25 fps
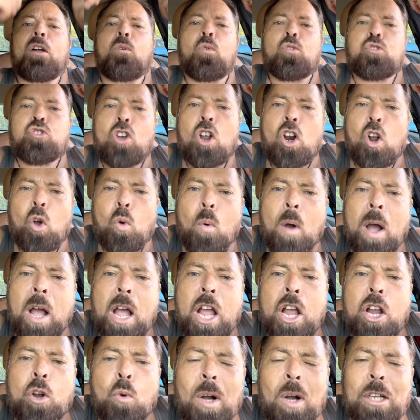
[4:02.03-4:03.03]
sono
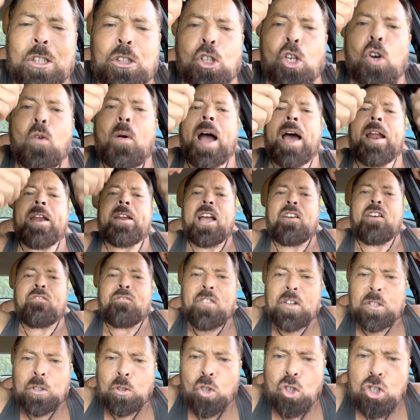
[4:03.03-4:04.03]
quattro anni che ha
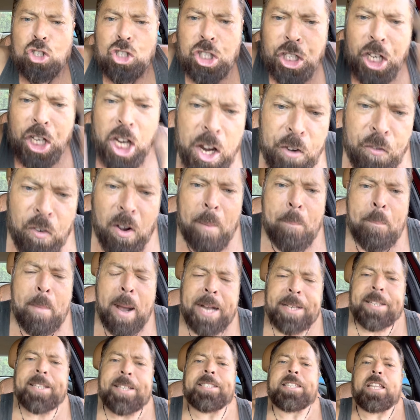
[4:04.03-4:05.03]
fatto schifo al
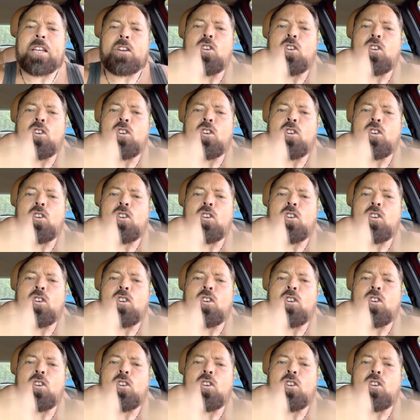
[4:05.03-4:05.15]
Manchester,